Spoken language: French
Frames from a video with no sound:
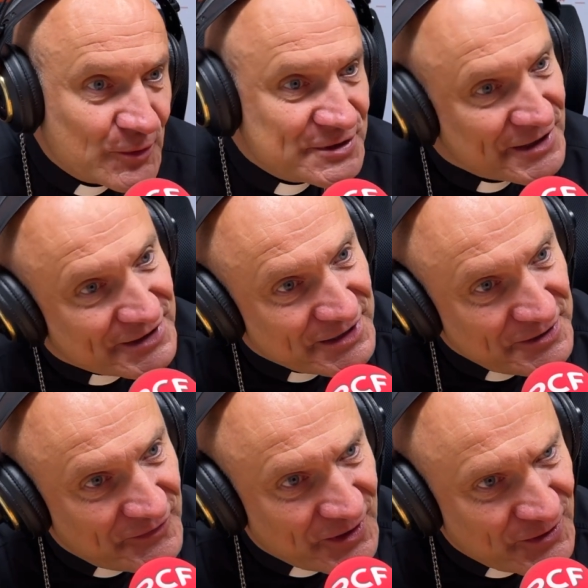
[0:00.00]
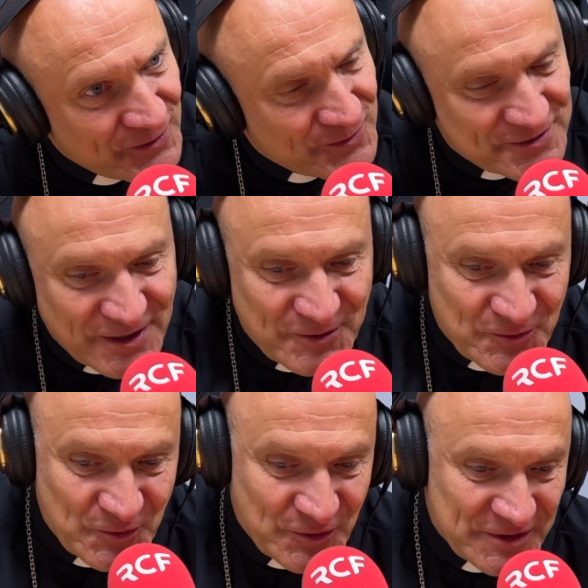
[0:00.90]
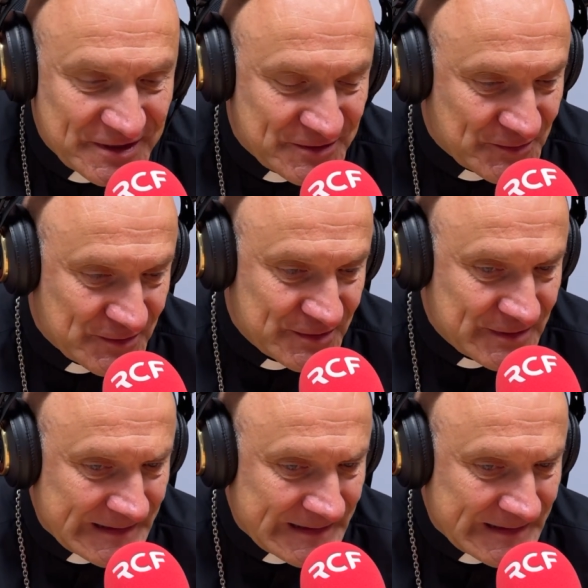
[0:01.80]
aussi est très différente de celle que nous connaissons